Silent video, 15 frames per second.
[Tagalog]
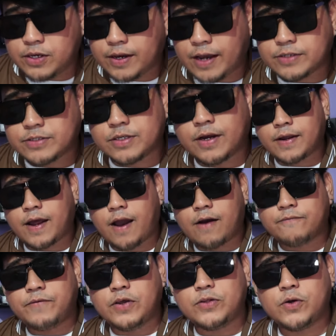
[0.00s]
Gcash na
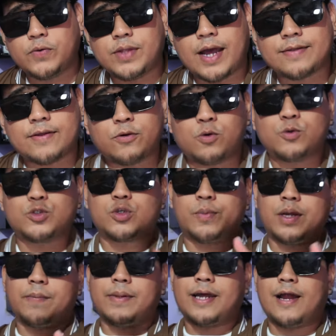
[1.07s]
nakaraang video natin. Kung gusto mo
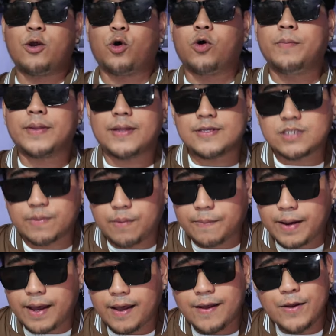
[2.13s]
rin manalo, comment lang sa
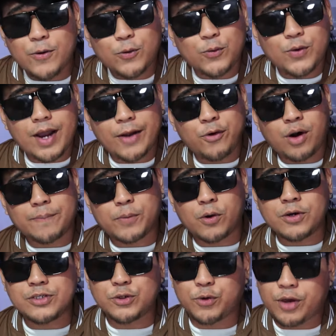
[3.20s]
baba kung gaano ka
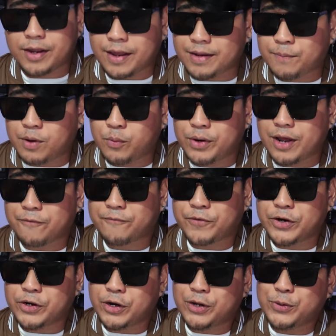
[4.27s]
pogi si Kuya Renboy. Without
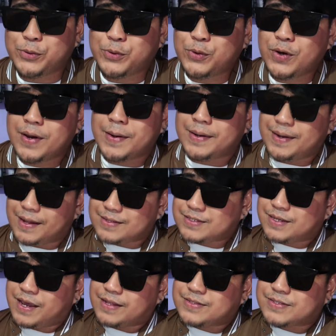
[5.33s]
further ado,
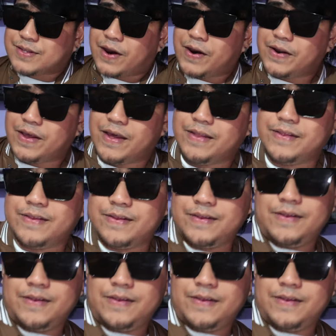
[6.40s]
let's get started.